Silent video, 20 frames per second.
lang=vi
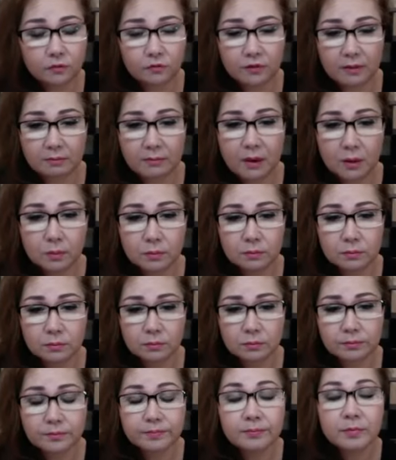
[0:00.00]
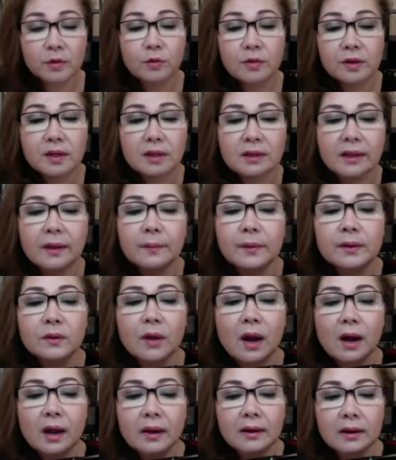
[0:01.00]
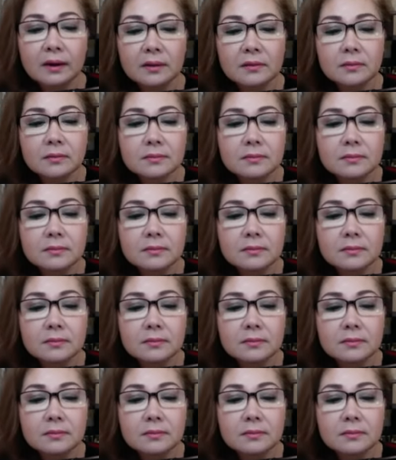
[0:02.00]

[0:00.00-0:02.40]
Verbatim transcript: và bóng. Quý vị nhìn thấy mình thoa lên nào,